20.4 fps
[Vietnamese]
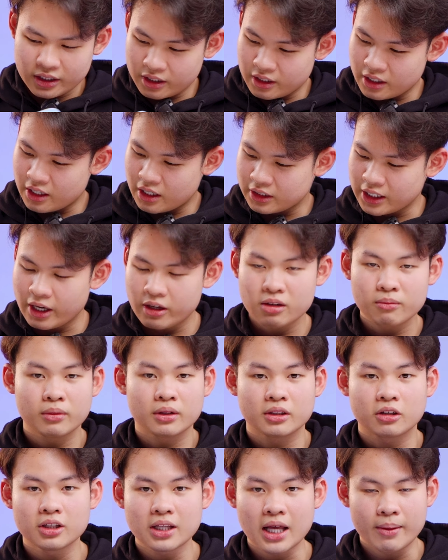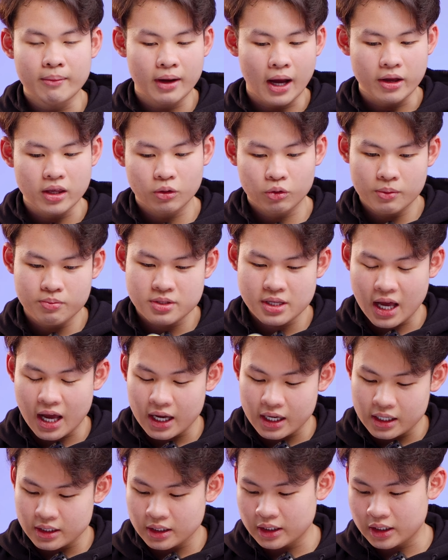thì uh, theo như mình có tham khảo trên
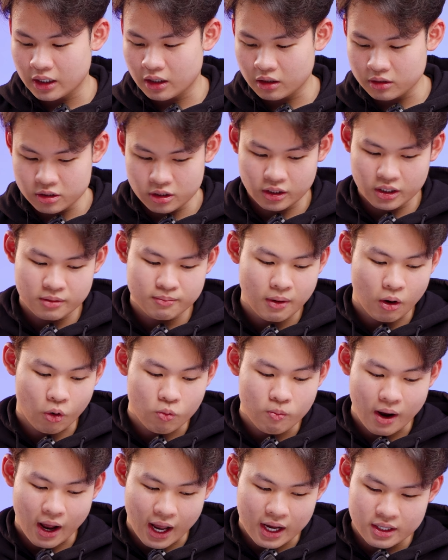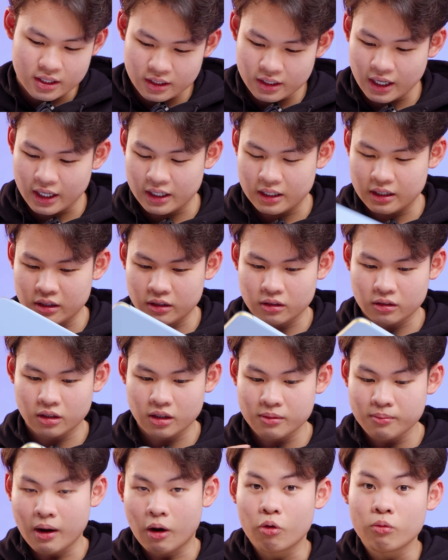website á, thì uh, những cái mẫu mã như thế này á
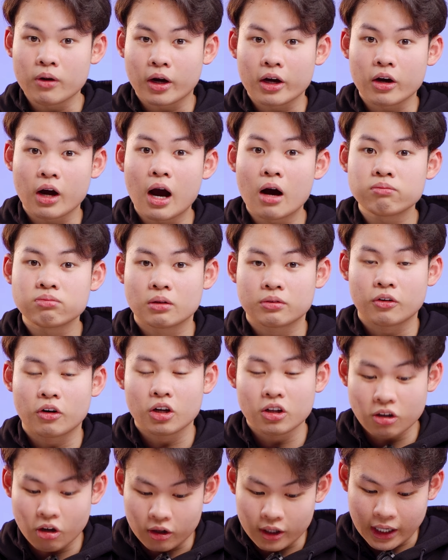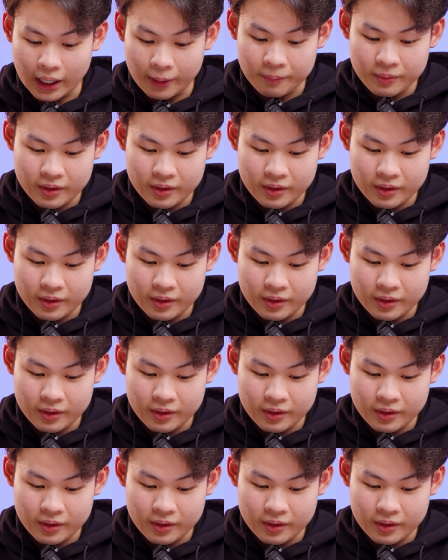cái mẫu mà cái, cái portfolio này